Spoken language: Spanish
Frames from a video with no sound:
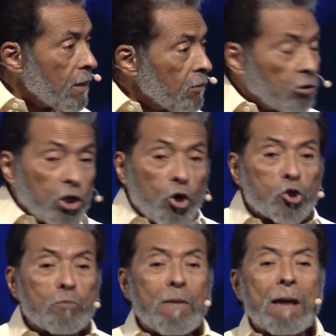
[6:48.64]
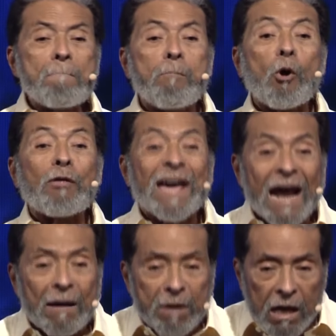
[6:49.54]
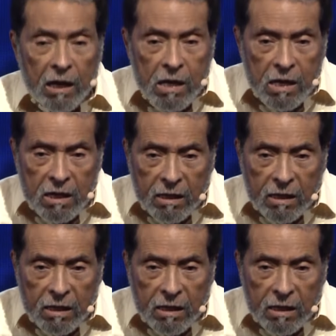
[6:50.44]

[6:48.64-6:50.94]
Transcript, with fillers: Dios me empodera a mí